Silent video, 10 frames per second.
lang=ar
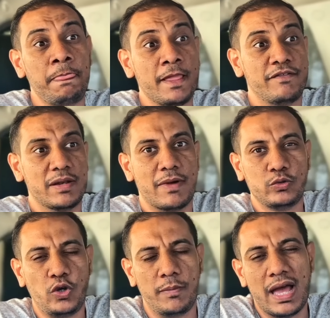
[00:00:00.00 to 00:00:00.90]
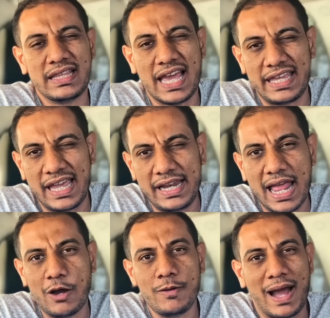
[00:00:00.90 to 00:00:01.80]
فالموضوع بدا يقل
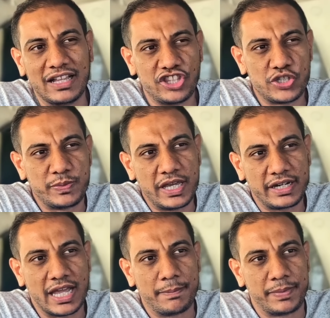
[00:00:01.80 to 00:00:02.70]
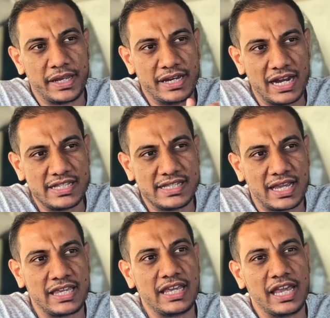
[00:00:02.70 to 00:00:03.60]
قوي ما حدش بيركب النقل
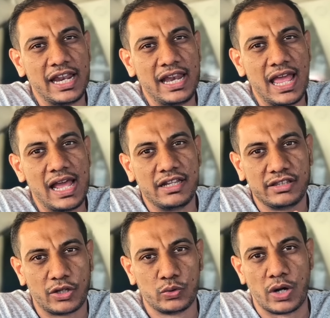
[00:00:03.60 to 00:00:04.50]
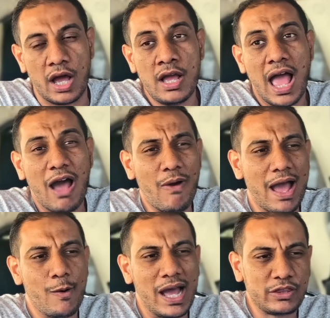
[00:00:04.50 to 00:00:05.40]
الذكي الا للضروره او
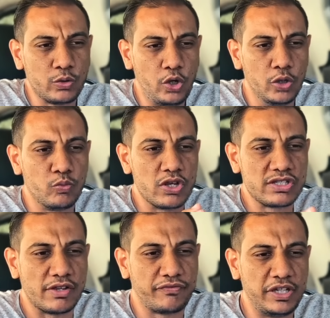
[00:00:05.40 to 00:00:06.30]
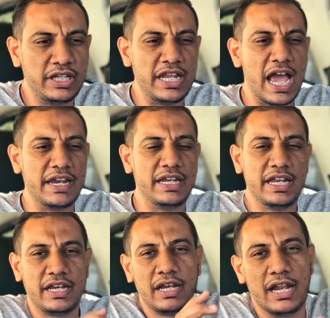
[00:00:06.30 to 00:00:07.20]
اوقات طلوع الموظفين يعني
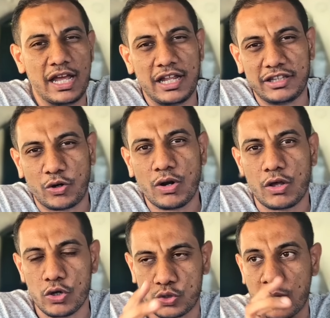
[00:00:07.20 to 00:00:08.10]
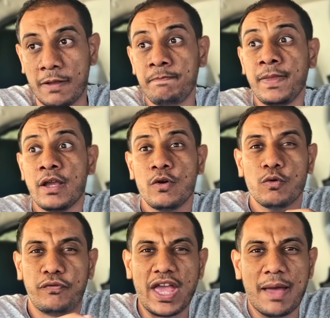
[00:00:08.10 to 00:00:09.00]
للضروره القصوى
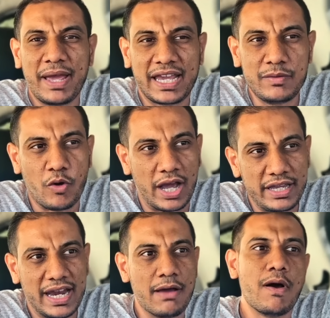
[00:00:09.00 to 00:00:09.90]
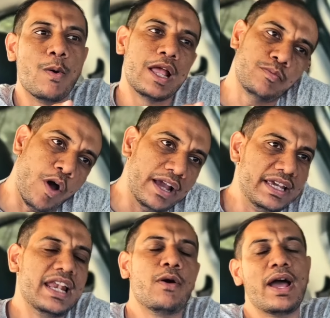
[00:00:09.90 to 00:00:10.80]
وفي اماكن معينه واوقات
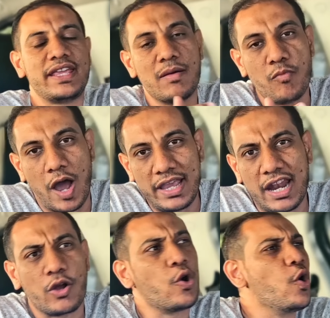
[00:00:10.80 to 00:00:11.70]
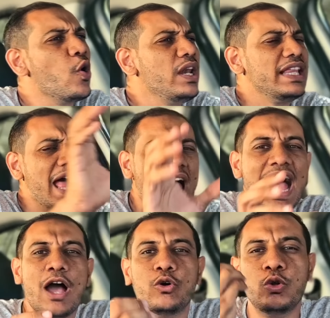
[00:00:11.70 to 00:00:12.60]
معينه وايام معينه كل ده
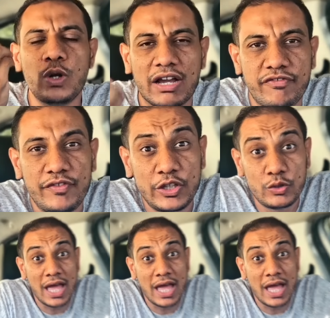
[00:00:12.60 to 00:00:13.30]
هقوله لك في الفيديو ده